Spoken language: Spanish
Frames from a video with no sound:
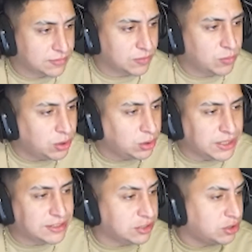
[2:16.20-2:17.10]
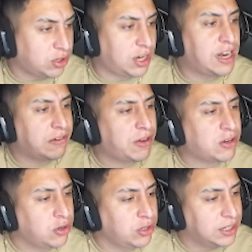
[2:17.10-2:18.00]
Boludeces no. El
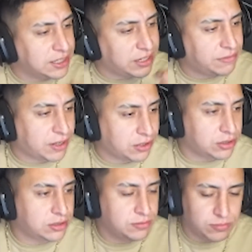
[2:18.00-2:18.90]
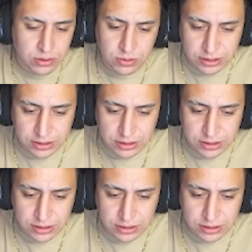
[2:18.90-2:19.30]
alfajor es alfajor. Boludeces